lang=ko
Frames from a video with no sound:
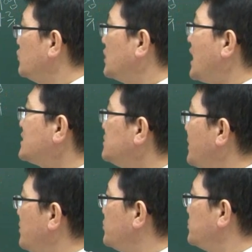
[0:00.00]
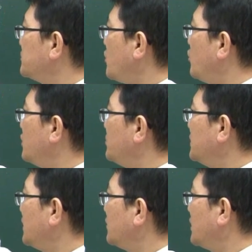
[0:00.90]
우리 가스밸브
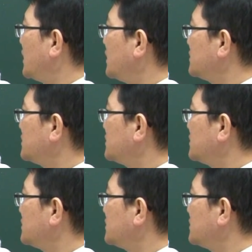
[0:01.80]
떠올리면 되는 거라